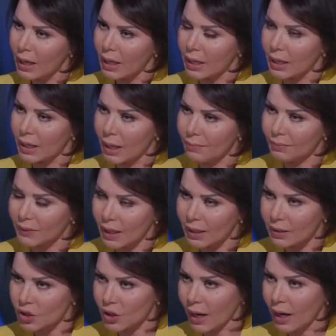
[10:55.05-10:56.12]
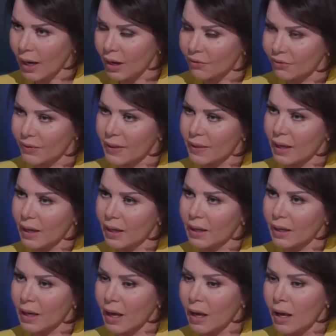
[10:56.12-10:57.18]
لم تنجح في
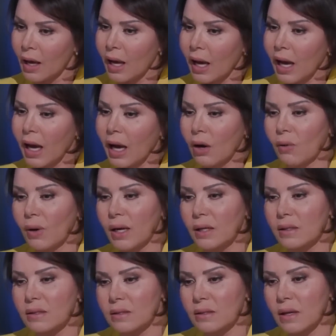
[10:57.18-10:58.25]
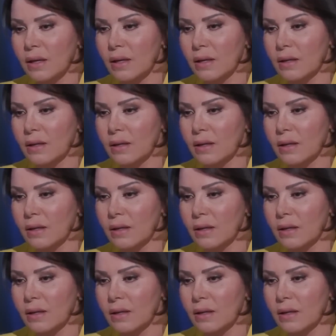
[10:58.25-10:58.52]
ذلك حاولت